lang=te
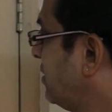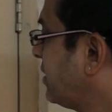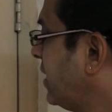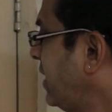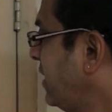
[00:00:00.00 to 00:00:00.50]

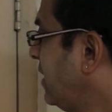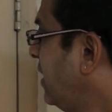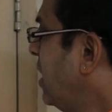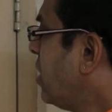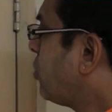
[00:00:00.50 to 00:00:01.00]
ఓకే
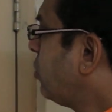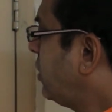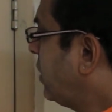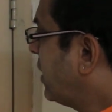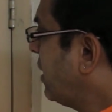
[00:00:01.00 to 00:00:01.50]

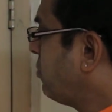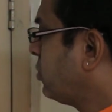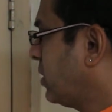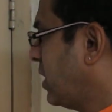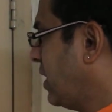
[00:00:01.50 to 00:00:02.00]
కృత్తిక
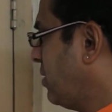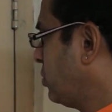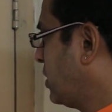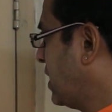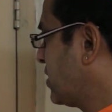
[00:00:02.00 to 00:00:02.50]
ఉత్తర
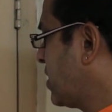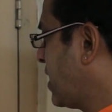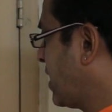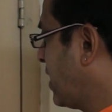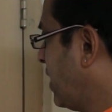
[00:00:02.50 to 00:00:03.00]
ఉత్తరాషాఢ